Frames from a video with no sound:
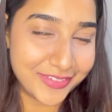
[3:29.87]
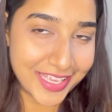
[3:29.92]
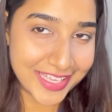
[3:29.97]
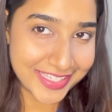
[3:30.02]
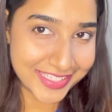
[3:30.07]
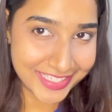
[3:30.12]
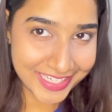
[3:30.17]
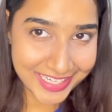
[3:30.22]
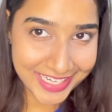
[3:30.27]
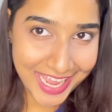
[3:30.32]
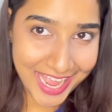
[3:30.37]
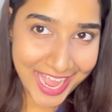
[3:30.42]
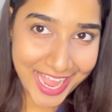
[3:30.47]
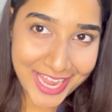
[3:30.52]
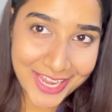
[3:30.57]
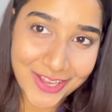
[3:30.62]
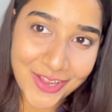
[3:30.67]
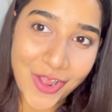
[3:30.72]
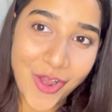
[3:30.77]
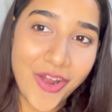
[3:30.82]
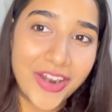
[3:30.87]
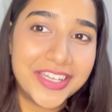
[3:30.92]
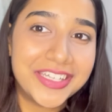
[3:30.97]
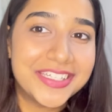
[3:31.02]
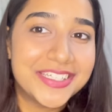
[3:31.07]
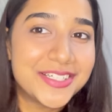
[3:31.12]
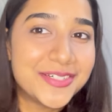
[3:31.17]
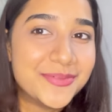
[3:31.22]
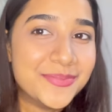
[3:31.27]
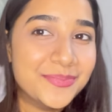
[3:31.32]
guessed it i
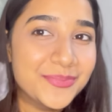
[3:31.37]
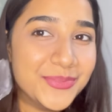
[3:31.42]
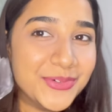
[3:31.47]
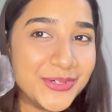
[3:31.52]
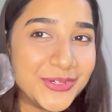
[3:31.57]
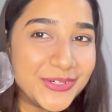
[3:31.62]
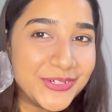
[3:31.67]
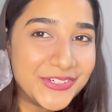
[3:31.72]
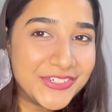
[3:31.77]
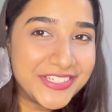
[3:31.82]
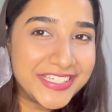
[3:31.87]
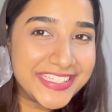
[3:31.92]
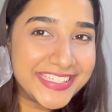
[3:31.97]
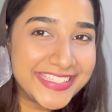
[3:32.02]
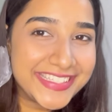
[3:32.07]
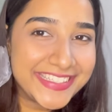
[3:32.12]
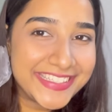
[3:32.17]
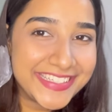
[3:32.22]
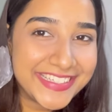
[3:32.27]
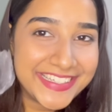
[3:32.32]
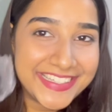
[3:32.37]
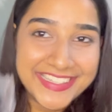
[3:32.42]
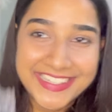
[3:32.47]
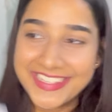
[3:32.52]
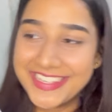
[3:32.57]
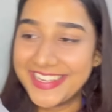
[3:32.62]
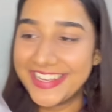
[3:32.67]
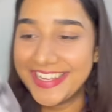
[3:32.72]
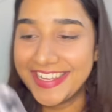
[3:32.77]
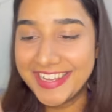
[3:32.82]
got boots
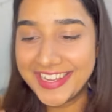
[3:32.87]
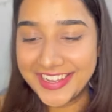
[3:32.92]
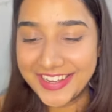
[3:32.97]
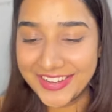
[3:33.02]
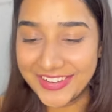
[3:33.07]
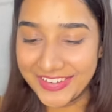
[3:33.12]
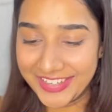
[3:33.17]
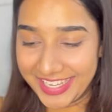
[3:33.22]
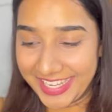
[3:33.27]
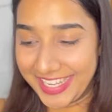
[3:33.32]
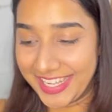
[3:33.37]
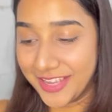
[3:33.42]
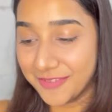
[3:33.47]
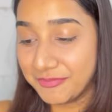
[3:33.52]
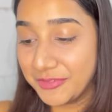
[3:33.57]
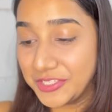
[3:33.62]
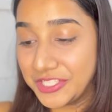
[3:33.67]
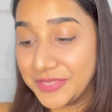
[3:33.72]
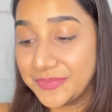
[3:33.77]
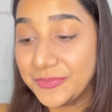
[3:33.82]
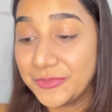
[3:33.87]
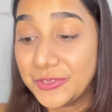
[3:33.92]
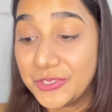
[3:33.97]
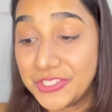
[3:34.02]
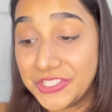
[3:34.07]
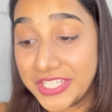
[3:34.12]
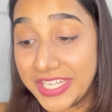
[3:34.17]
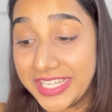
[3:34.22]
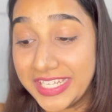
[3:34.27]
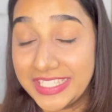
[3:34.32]
ओके okay, मुझे
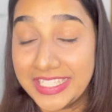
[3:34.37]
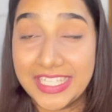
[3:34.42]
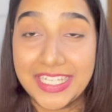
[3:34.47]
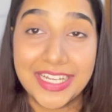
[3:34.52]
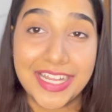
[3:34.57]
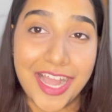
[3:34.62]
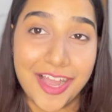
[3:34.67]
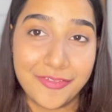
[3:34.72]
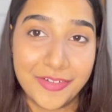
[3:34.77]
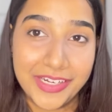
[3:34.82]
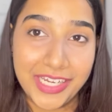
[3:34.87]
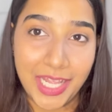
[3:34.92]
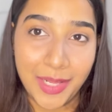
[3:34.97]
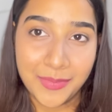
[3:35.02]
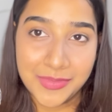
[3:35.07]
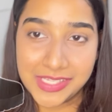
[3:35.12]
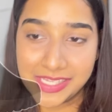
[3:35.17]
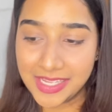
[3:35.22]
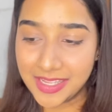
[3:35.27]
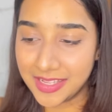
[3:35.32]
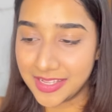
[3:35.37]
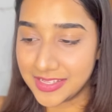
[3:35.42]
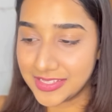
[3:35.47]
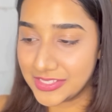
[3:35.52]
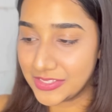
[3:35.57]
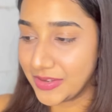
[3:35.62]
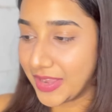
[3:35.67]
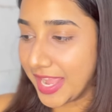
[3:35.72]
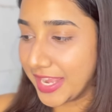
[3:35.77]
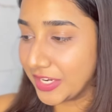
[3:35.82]
बूट्स चाहिए थे काफी टाइम से
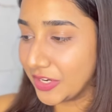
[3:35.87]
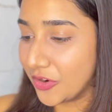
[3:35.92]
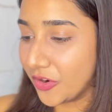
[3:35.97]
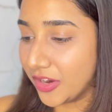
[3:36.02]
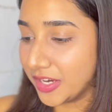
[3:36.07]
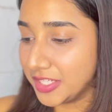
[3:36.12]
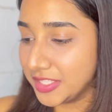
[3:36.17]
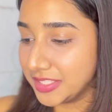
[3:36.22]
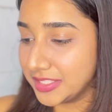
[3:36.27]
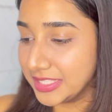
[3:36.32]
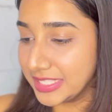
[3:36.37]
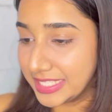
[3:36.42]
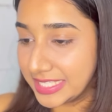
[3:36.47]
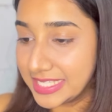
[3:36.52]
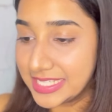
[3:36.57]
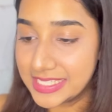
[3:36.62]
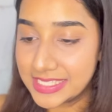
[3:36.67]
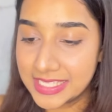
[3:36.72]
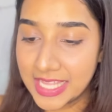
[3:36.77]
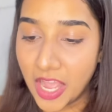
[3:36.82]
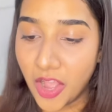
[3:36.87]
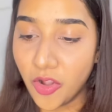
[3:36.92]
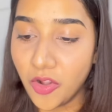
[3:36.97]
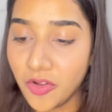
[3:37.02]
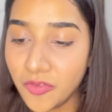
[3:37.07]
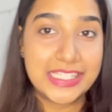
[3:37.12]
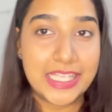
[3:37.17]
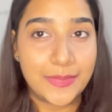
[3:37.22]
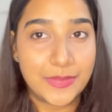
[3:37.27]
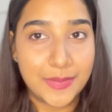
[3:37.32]
सो आई गॉट दीज
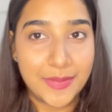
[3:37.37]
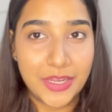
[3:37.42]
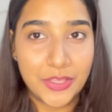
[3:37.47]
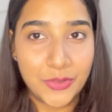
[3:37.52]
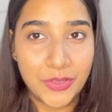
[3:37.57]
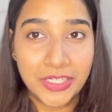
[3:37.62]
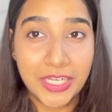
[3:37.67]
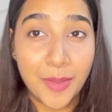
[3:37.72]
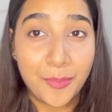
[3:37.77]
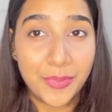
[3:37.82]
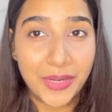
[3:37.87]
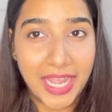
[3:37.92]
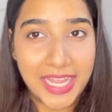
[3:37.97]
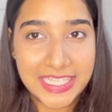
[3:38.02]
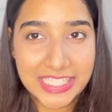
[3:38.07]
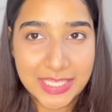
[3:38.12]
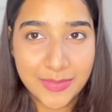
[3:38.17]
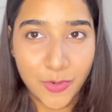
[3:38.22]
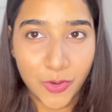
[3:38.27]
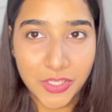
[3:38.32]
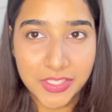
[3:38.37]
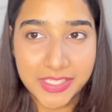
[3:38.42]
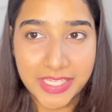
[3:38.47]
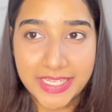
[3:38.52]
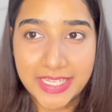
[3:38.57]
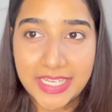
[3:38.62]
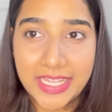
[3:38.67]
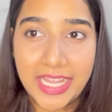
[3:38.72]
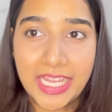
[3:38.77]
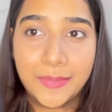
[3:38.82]
नाउ सबसे पहले तो इनका प्राइस ही बहुत
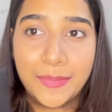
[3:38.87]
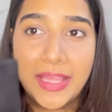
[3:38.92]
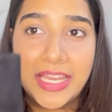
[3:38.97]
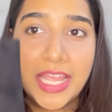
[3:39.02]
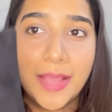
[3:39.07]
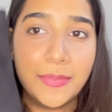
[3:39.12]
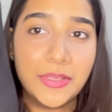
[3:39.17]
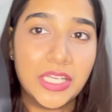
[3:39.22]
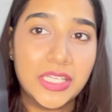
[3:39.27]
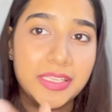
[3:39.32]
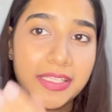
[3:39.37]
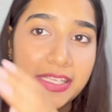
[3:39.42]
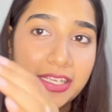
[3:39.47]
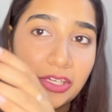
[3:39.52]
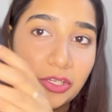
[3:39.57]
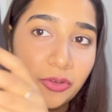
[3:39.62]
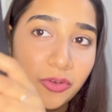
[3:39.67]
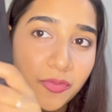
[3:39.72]
सही है लेकिन पहले आप इन्हें देख लो